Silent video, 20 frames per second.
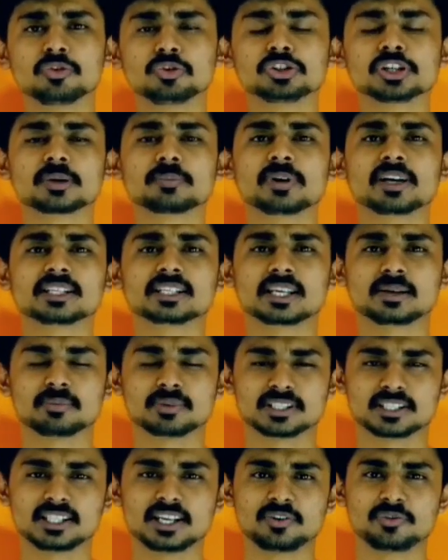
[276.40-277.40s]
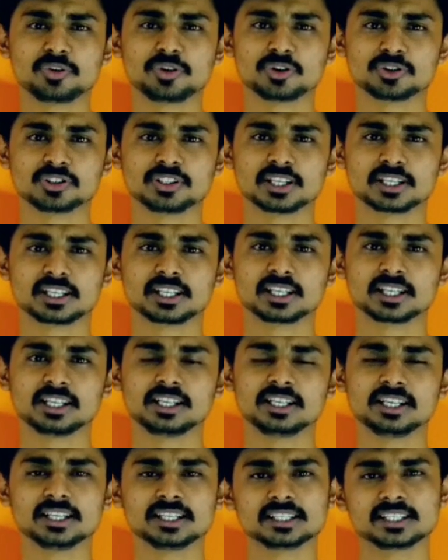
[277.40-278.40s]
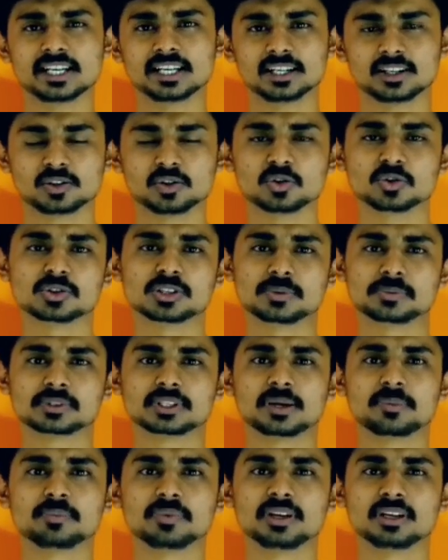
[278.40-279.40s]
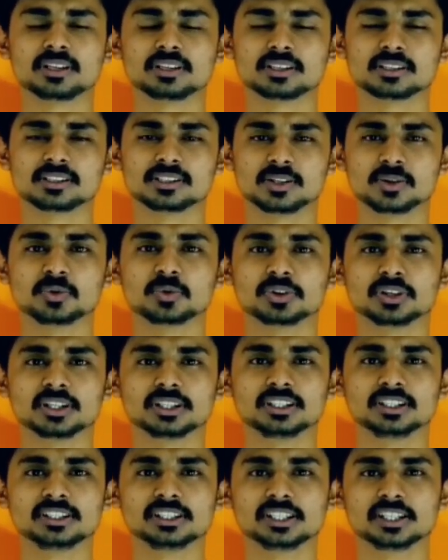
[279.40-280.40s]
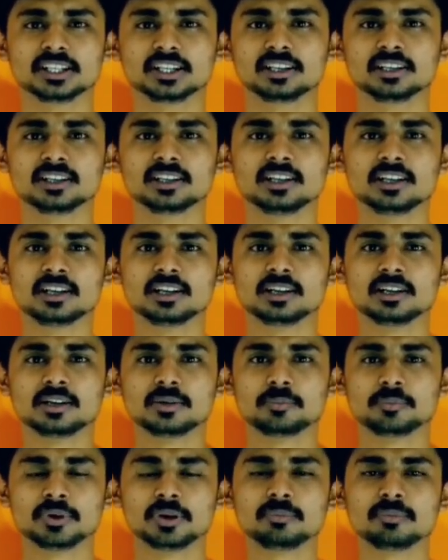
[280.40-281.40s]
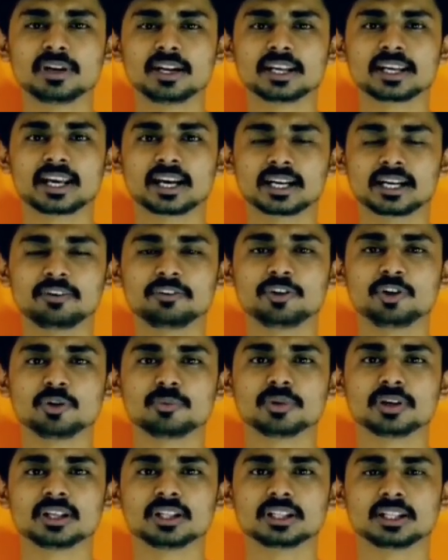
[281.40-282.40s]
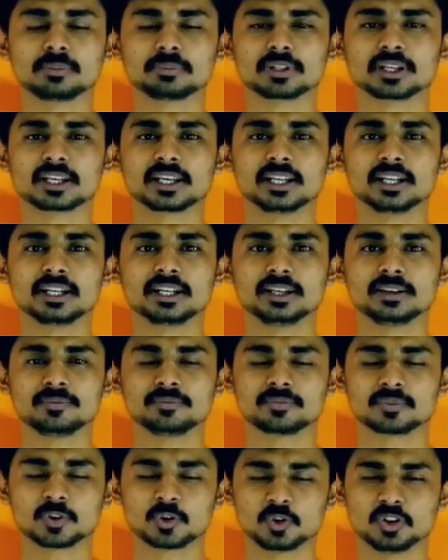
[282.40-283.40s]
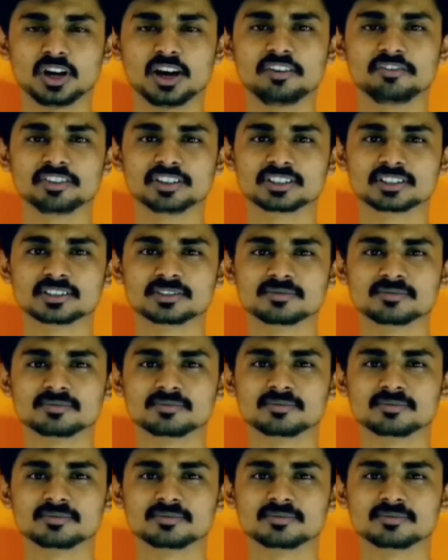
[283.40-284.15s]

फ्यूचर में ऐसे ही मज़ेदार वीडियोस देखने के लिए चैनल को सब्सक्राइब भी ज़रूर कर दीजिएगा फिर मिलेंगे अगले वीडियो में तब तक के लिए खुदा हाफिज़